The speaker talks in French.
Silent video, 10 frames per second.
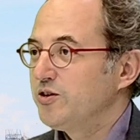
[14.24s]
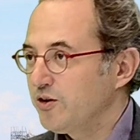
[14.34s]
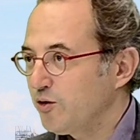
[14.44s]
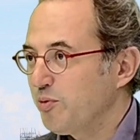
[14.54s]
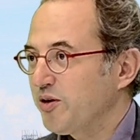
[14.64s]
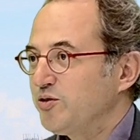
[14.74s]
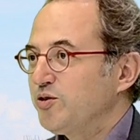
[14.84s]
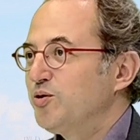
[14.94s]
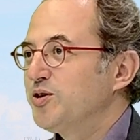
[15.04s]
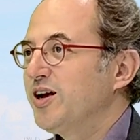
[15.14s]
un euh, représentant
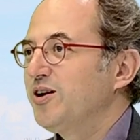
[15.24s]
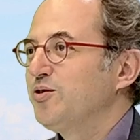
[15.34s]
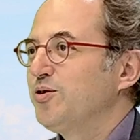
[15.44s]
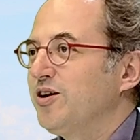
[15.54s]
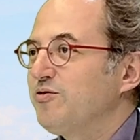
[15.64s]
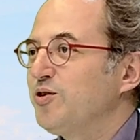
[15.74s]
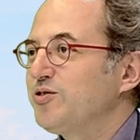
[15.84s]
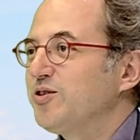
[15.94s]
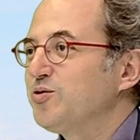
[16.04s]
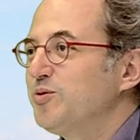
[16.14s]
local de la France
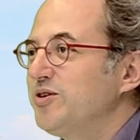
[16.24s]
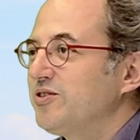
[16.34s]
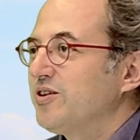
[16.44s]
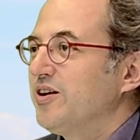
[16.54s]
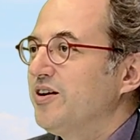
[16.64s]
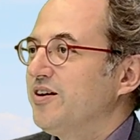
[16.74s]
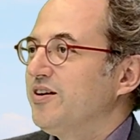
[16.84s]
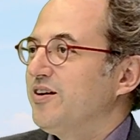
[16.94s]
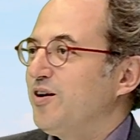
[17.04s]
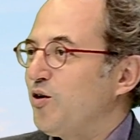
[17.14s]
Insoumise.
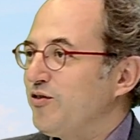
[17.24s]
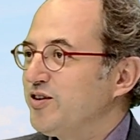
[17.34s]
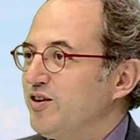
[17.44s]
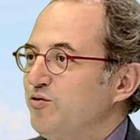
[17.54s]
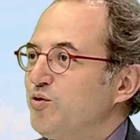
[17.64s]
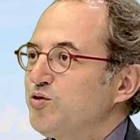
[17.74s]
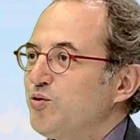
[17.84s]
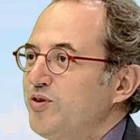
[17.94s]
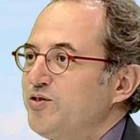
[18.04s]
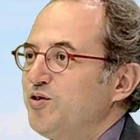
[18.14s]
Exactement. Alors avec ces fonctions,
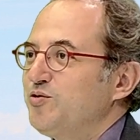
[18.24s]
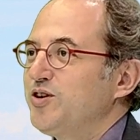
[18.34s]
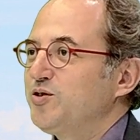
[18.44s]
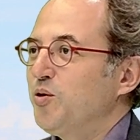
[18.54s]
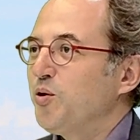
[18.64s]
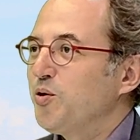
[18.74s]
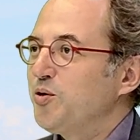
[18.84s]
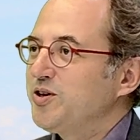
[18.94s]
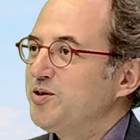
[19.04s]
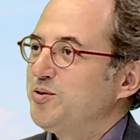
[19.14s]
est-ce que vous êtes heureux
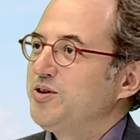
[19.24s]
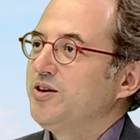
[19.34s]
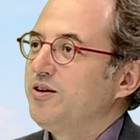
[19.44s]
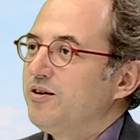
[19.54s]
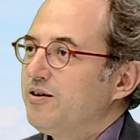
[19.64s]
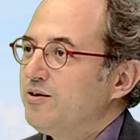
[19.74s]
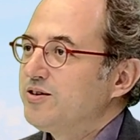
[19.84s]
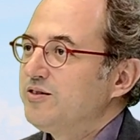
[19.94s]
d'accueillir un grand